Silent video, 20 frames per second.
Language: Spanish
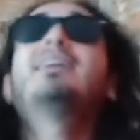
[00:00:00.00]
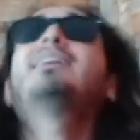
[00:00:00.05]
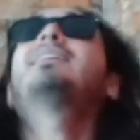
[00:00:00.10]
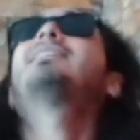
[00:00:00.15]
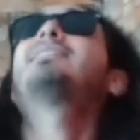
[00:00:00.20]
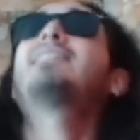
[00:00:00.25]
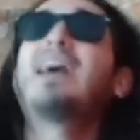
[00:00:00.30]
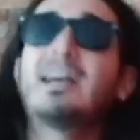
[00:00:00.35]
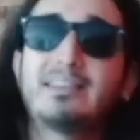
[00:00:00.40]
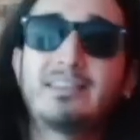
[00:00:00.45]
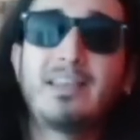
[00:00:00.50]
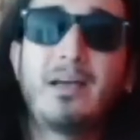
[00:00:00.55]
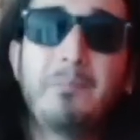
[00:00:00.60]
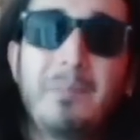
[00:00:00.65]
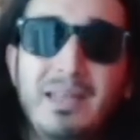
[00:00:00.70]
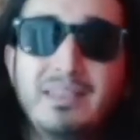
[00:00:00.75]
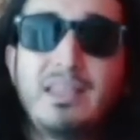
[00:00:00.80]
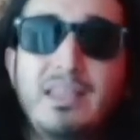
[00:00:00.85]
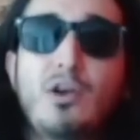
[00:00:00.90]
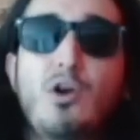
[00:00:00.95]

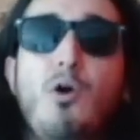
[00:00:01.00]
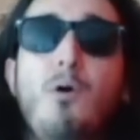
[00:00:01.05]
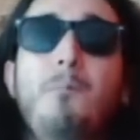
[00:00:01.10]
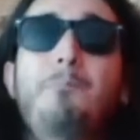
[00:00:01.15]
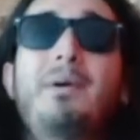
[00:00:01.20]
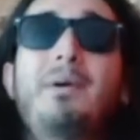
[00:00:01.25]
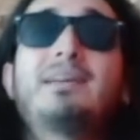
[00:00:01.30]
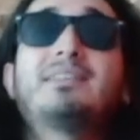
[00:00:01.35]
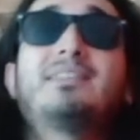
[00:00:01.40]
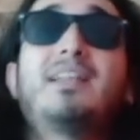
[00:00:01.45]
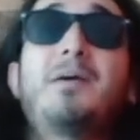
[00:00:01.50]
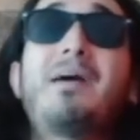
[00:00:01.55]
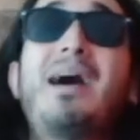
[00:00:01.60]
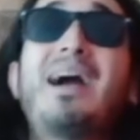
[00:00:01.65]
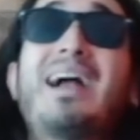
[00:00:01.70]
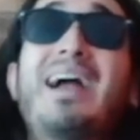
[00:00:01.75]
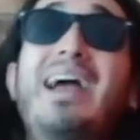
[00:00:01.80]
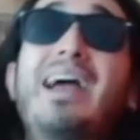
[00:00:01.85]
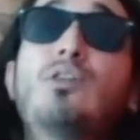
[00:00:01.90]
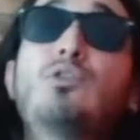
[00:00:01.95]
Exactamente, compas, le
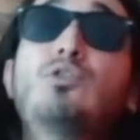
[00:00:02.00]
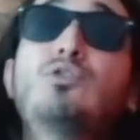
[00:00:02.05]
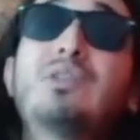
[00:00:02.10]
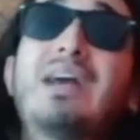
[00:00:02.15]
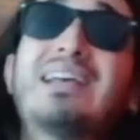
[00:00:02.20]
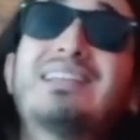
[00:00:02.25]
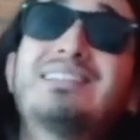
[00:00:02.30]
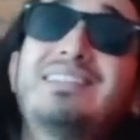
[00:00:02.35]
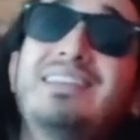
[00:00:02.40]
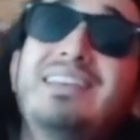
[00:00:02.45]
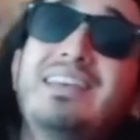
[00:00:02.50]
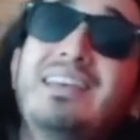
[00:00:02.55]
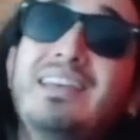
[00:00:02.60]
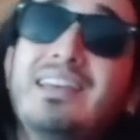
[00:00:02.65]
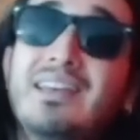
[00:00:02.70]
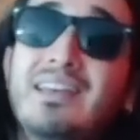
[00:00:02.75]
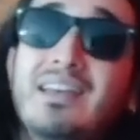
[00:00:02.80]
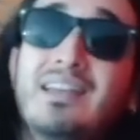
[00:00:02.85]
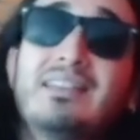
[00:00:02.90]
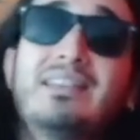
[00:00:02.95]
va a caer una
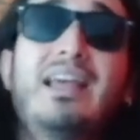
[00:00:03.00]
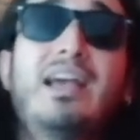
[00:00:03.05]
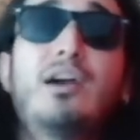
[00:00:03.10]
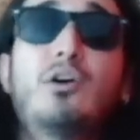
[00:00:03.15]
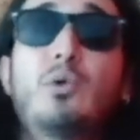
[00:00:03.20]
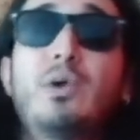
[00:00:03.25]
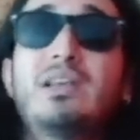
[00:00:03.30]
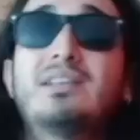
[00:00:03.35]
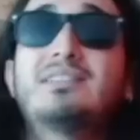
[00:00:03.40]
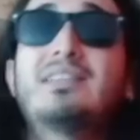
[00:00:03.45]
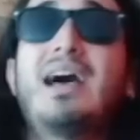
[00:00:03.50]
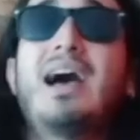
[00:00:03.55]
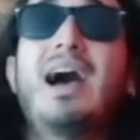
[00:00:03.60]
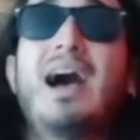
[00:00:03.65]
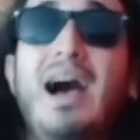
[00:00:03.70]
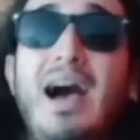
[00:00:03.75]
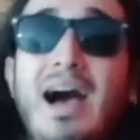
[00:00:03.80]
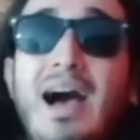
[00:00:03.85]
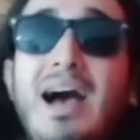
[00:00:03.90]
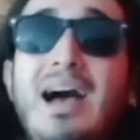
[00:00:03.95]
así de
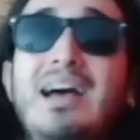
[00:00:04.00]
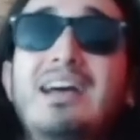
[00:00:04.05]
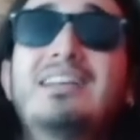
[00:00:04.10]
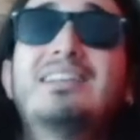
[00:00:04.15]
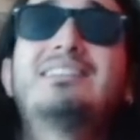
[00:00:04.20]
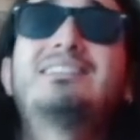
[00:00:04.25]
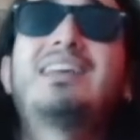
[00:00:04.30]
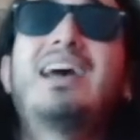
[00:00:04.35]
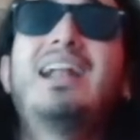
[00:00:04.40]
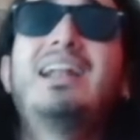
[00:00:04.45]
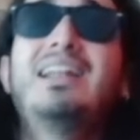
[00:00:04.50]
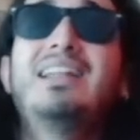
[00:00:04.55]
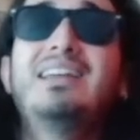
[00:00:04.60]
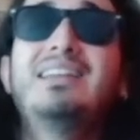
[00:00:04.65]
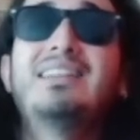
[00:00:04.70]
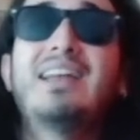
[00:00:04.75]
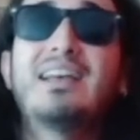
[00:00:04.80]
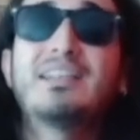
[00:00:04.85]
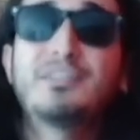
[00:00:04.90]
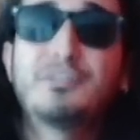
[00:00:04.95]
gruesa a
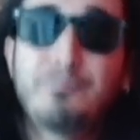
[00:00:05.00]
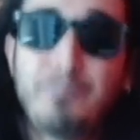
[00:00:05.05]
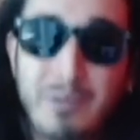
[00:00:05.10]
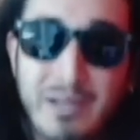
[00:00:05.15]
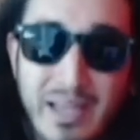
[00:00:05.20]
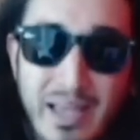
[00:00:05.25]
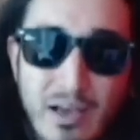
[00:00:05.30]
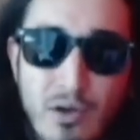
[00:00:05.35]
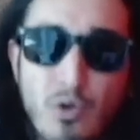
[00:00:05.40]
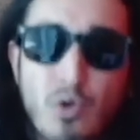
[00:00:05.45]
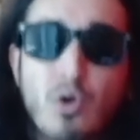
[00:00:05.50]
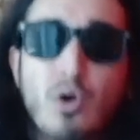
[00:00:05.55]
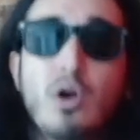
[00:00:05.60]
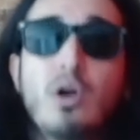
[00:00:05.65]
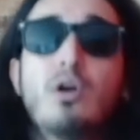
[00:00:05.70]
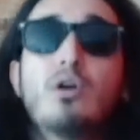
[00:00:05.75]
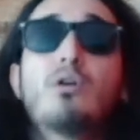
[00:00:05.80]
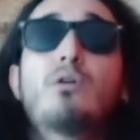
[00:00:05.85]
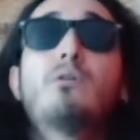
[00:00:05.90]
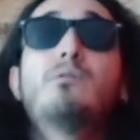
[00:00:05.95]
Salinas Pliego.